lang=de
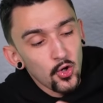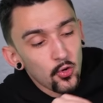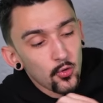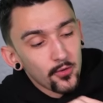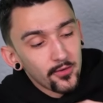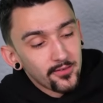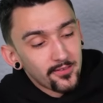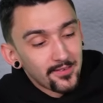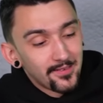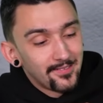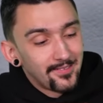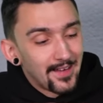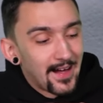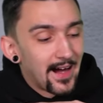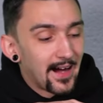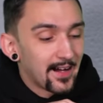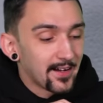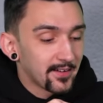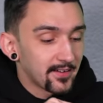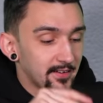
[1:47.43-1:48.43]
Und
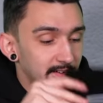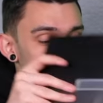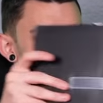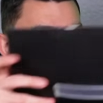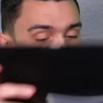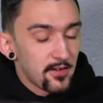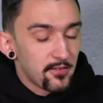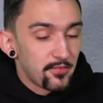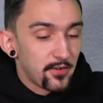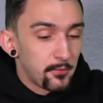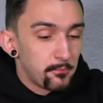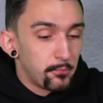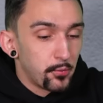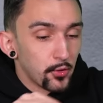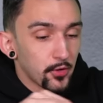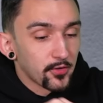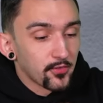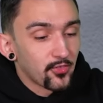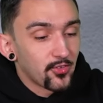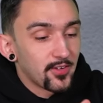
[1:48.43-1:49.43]
darin
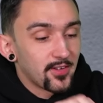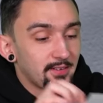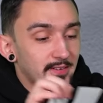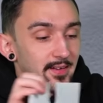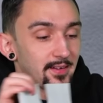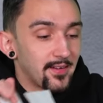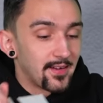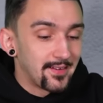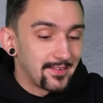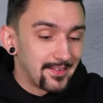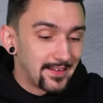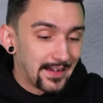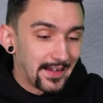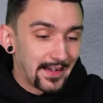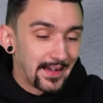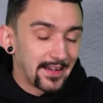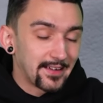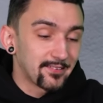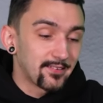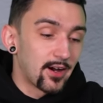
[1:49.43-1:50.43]
verbirgt sich denn
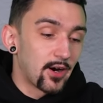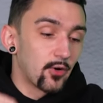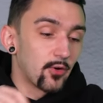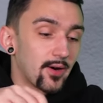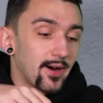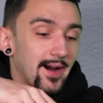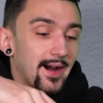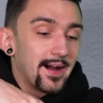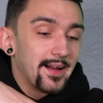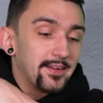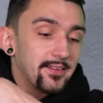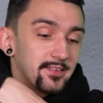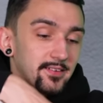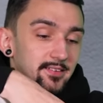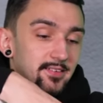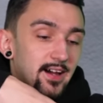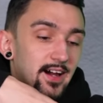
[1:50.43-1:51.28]
direkt auch eine